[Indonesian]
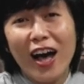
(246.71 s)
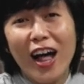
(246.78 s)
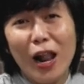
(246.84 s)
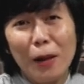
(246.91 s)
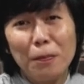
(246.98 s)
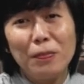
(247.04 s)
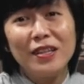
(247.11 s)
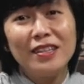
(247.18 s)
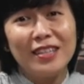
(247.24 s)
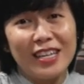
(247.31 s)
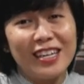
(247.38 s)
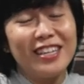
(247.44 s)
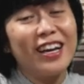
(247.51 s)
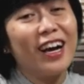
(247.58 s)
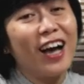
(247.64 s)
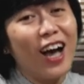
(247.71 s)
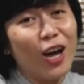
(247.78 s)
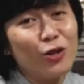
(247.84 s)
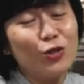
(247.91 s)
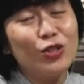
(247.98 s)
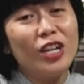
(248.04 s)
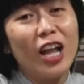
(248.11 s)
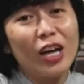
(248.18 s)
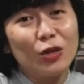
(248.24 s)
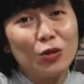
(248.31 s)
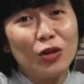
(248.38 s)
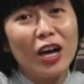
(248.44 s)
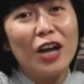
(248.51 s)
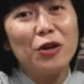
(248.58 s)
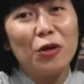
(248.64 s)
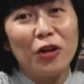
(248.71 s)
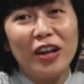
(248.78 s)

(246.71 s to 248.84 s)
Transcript: hal penting yang harus dilakukan